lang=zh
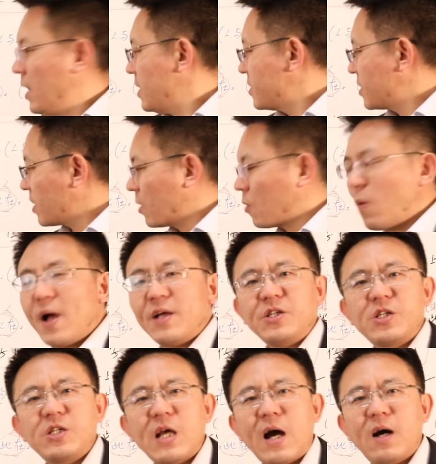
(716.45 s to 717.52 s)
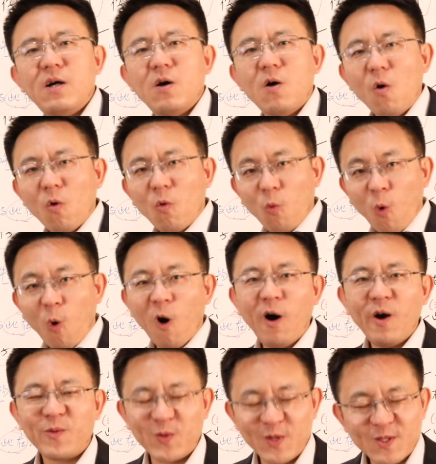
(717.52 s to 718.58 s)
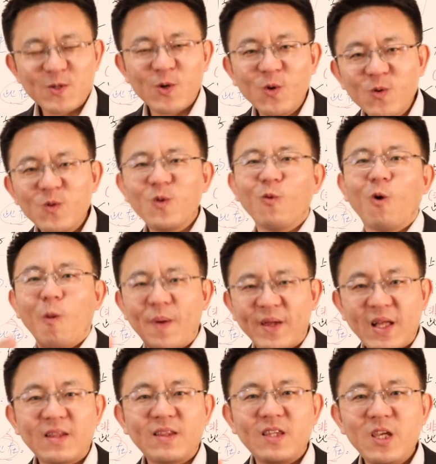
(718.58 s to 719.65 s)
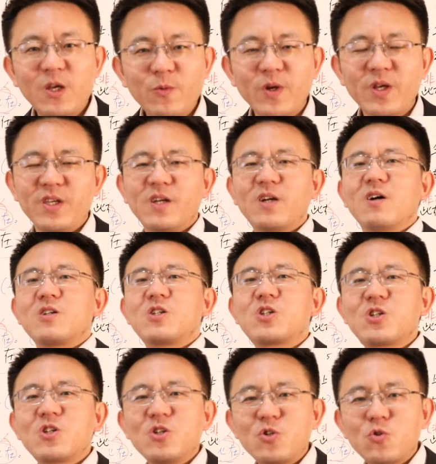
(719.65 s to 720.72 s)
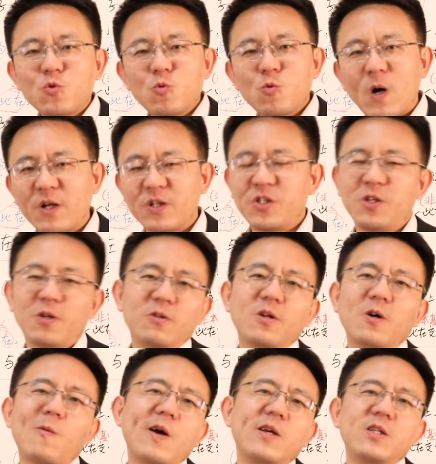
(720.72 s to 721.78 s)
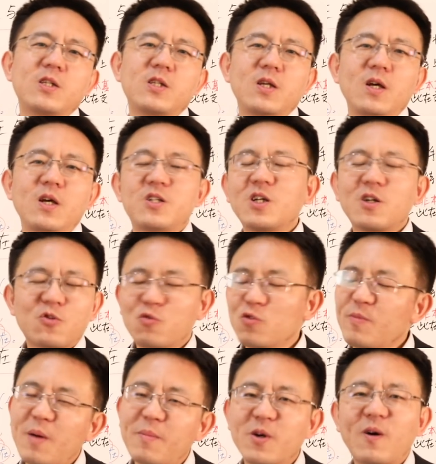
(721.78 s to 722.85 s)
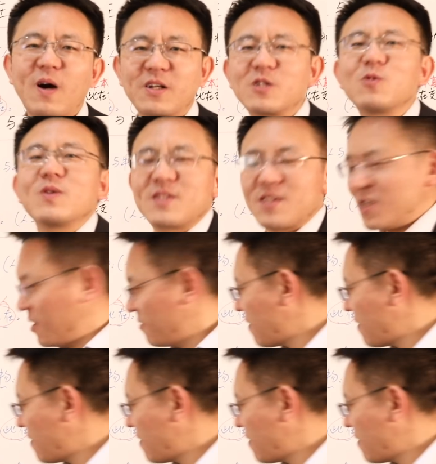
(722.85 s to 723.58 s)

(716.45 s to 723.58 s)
这个关系啊，我云聪，我把它定位一个蜘蛛网结构的关系。这个书里面没有，还是我自己